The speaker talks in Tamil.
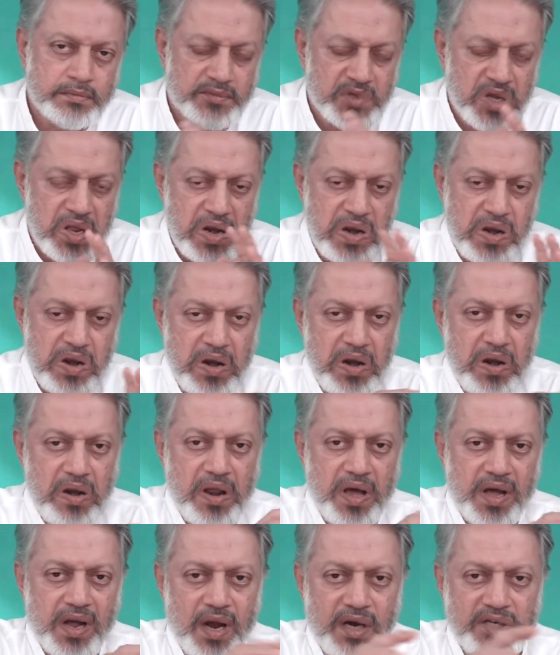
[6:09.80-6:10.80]

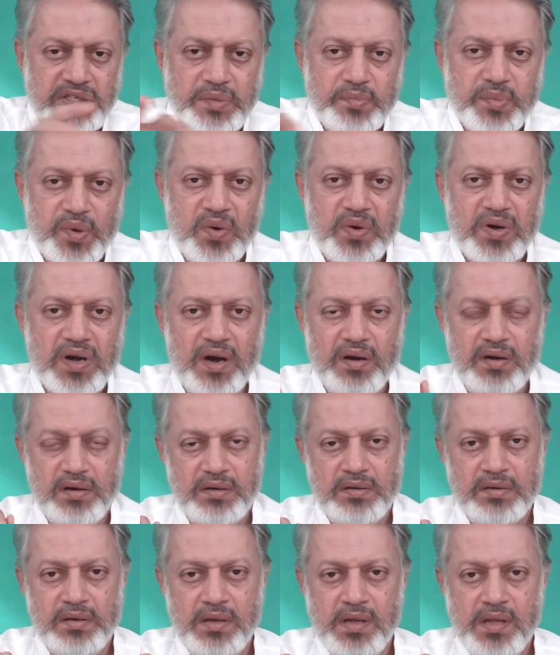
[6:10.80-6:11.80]
எல்லாம் காட்சி பொருட்கள்
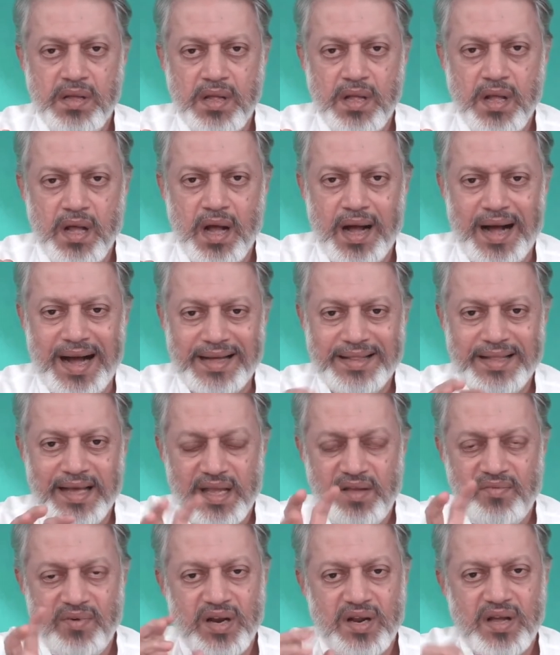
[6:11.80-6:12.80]
அதை
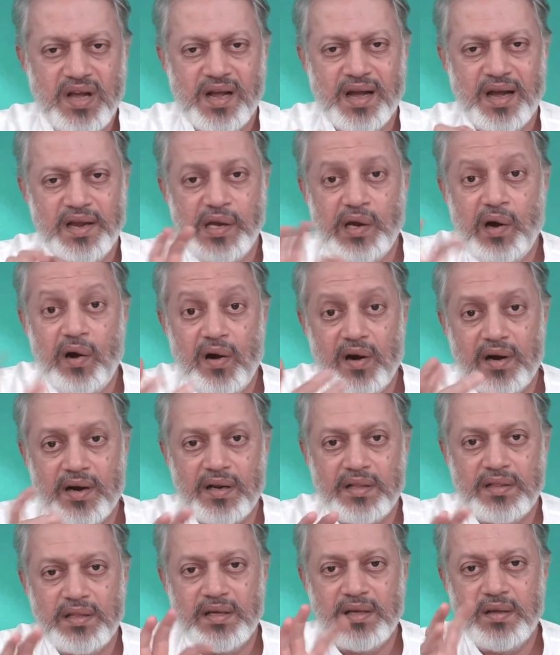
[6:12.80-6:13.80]
இவருக்கு
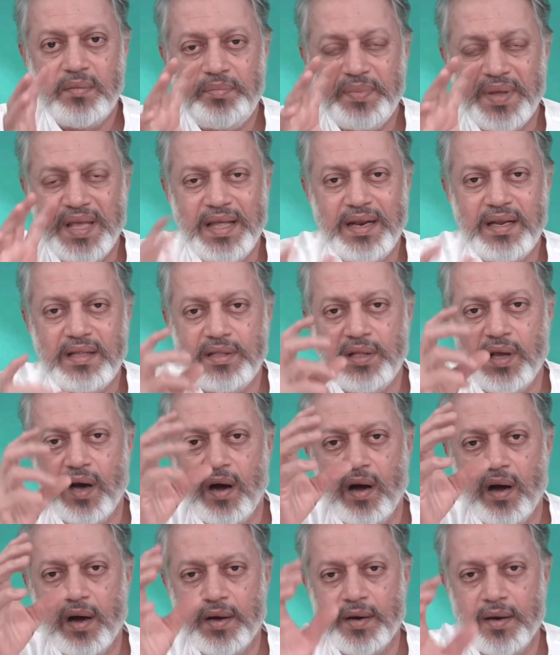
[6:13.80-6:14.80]
கையாளுறதுக்கு பேரு
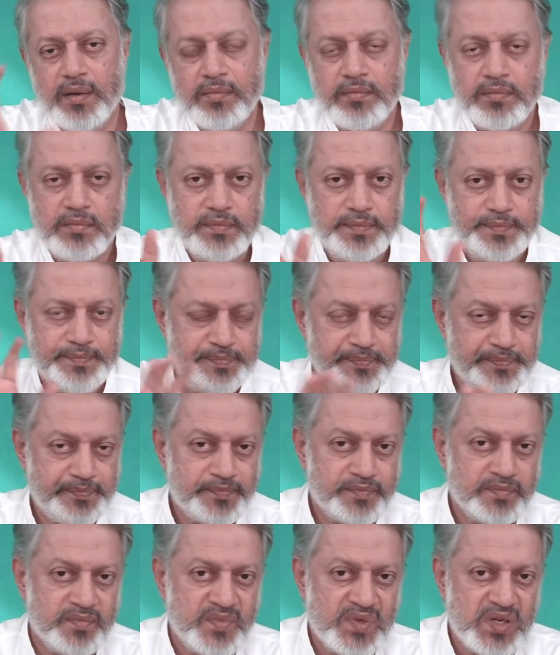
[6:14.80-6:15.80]
தியானம்
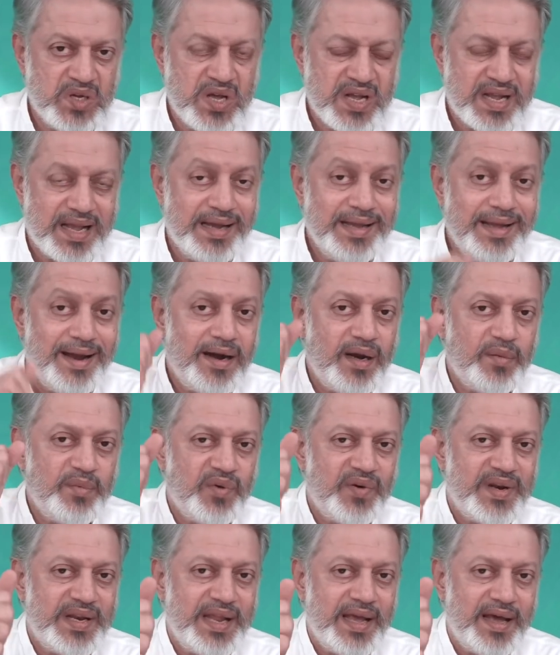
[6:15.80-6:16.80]

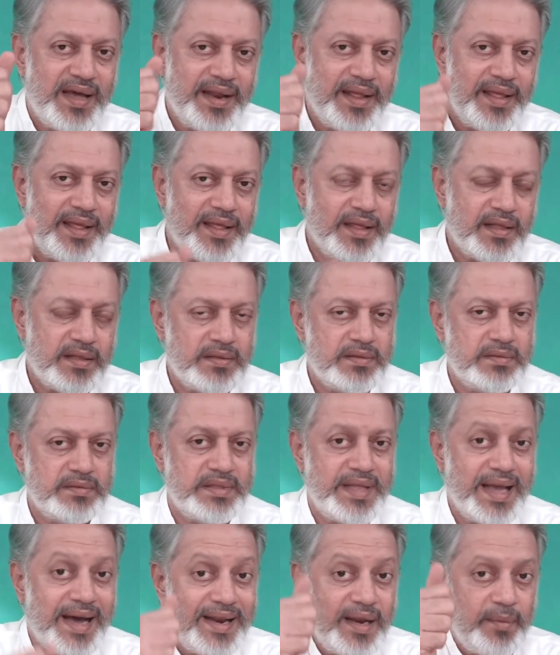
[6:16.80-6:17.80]
கையாளுபவன் யாரு
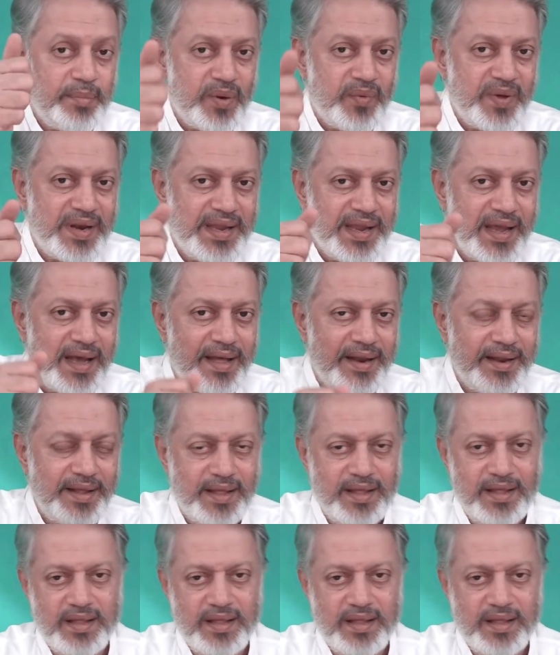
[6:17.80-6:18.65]
தியானிப்பவன் யாரு